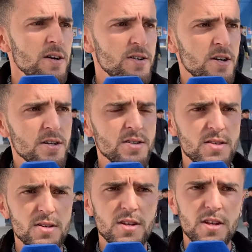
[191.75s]

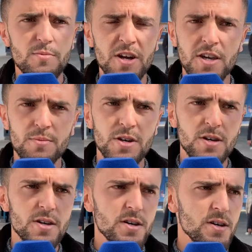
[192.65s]
رئيس المحكمه
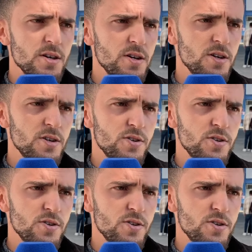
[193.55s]
آه،